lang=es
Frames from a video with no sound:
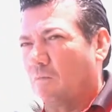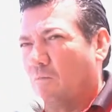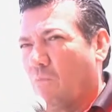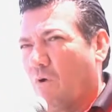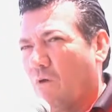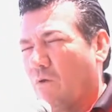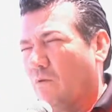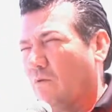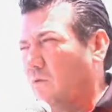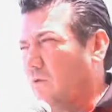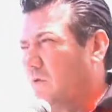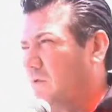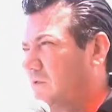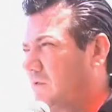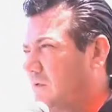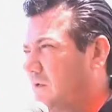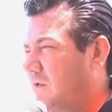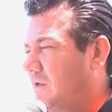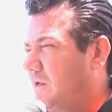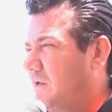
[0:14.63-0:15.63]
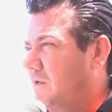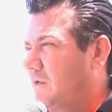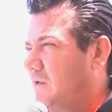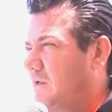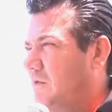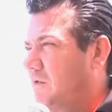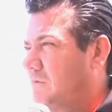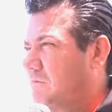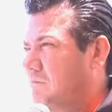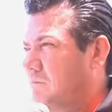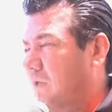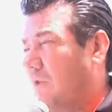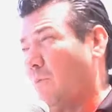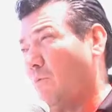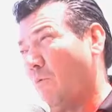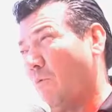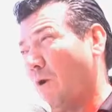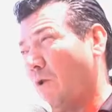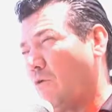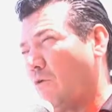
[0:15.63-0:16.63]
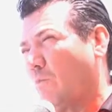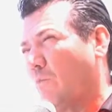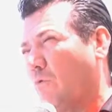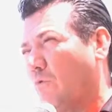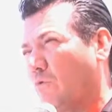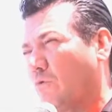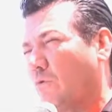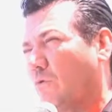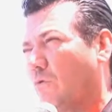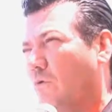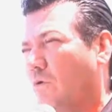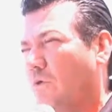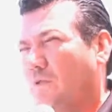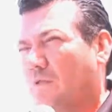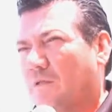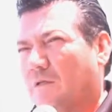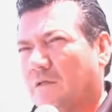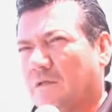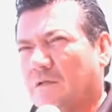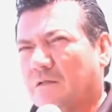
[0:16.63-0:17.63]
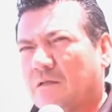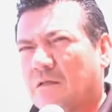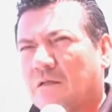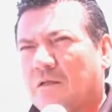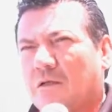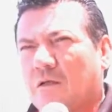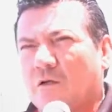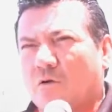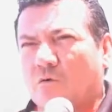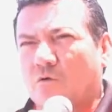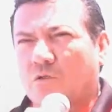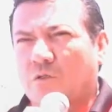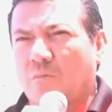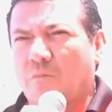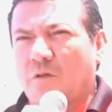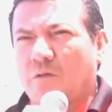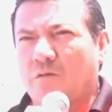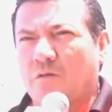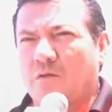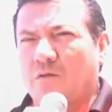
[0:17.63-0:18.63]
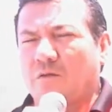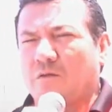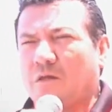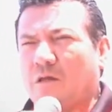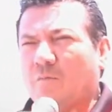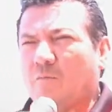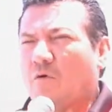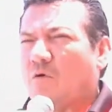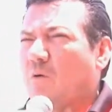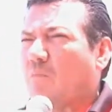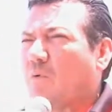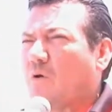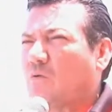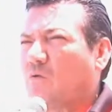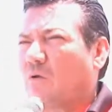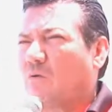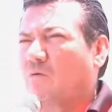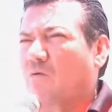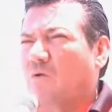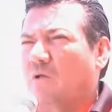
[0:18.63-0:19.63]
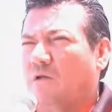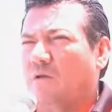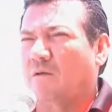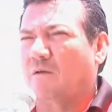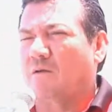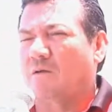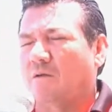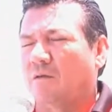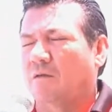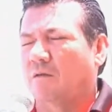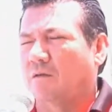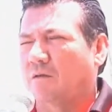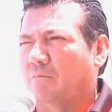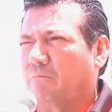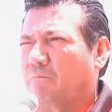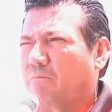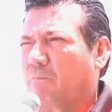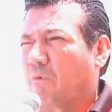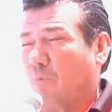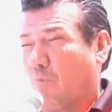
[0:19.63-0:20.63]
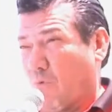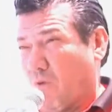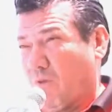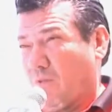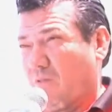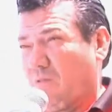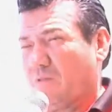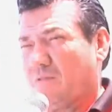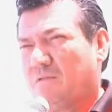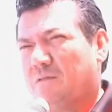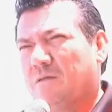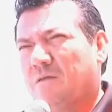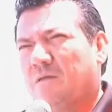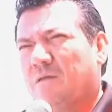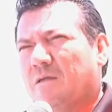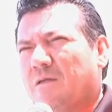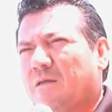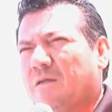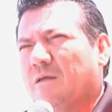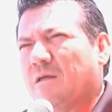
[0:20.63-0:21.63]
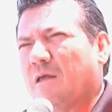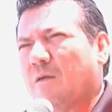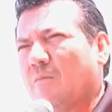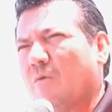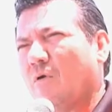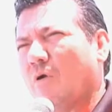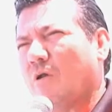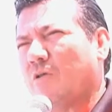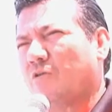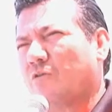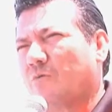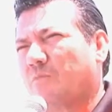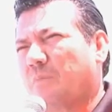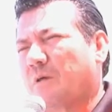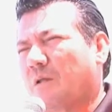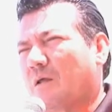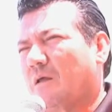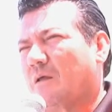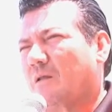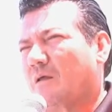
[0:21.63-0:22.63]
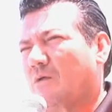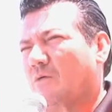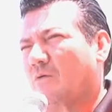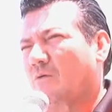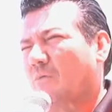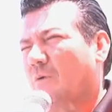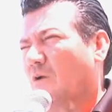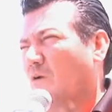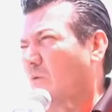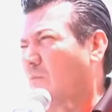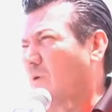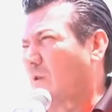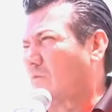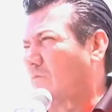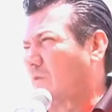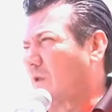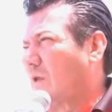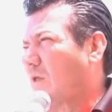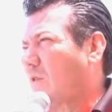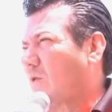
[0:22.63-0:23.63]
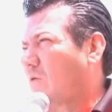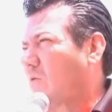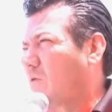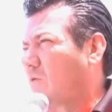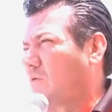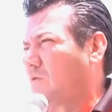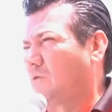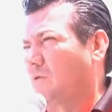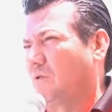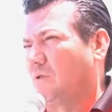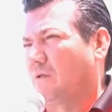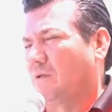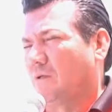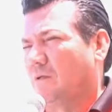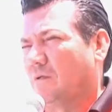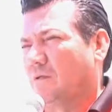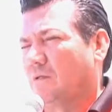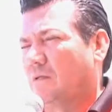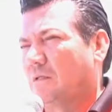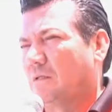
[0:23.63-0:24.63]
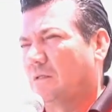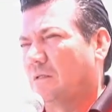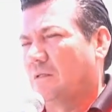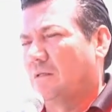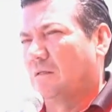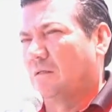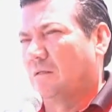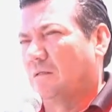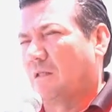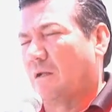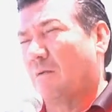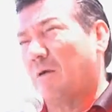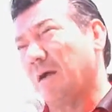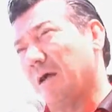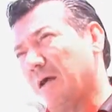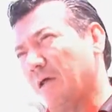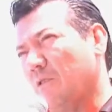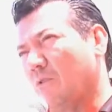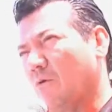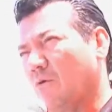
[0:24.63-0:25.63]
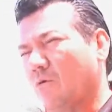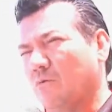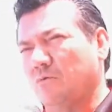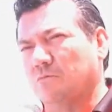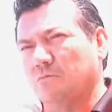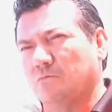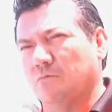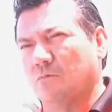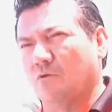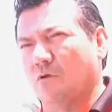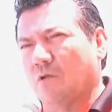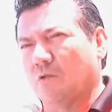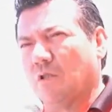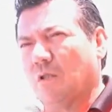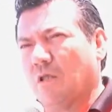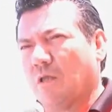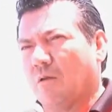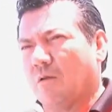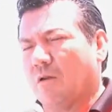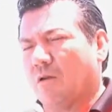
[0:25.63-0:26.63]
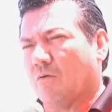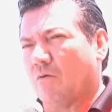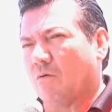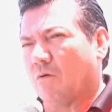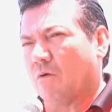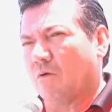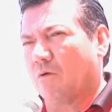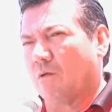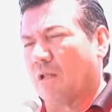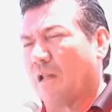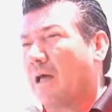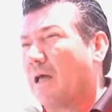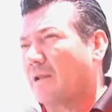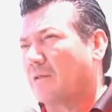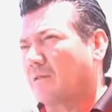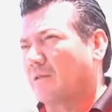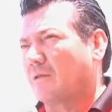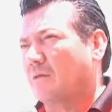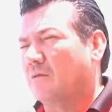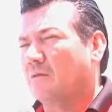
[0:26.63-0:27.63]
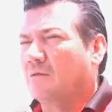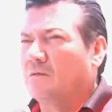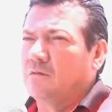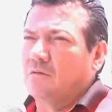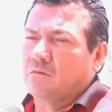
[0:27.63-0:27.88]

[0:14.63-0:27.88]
Bueno, este, tenemos varios puntos, ¿no? Este, justamente ya hemos expuesto algunas eh, propuestas que hemos hecho para ir a los barrios periféricos, eh, trabajando con lo que tiene que ver con el arte